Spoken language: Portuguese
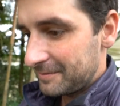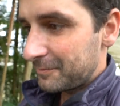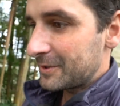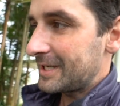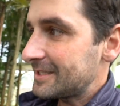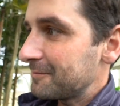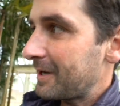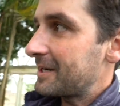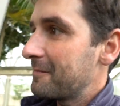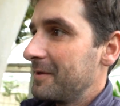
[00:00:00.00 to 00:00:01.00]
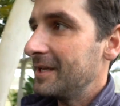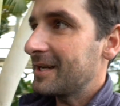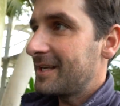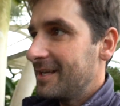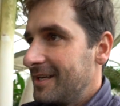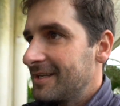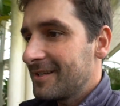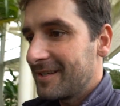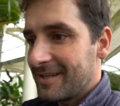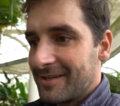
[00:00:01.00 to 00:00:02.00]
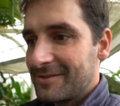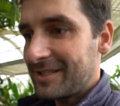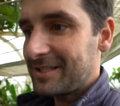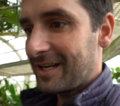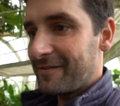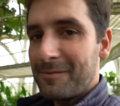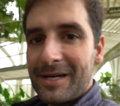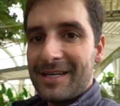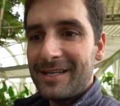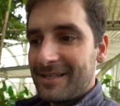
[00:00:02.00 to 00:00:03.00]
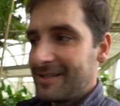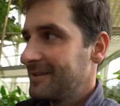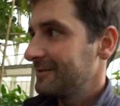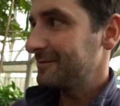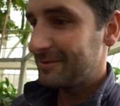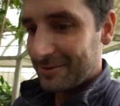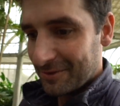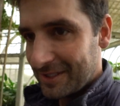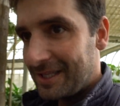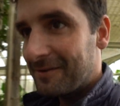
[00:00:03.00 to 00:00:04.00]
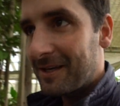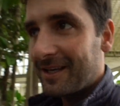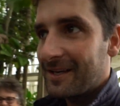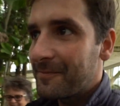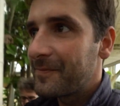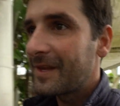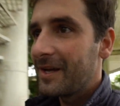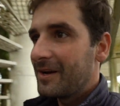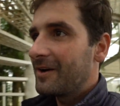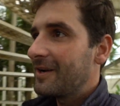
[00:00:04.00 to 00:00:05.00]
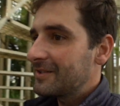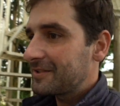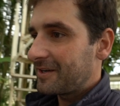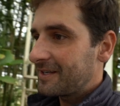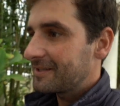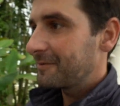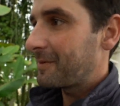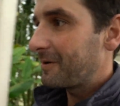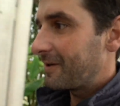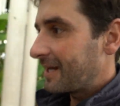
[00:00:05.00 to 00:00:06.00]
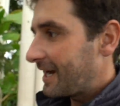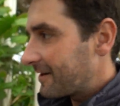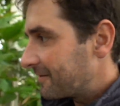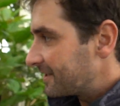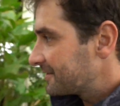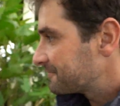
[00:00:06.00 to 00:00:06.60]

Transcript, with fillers: Se botasse uma caminha aqui, eu já tirava uma, um soninho aqui. Olha só o barulho da água.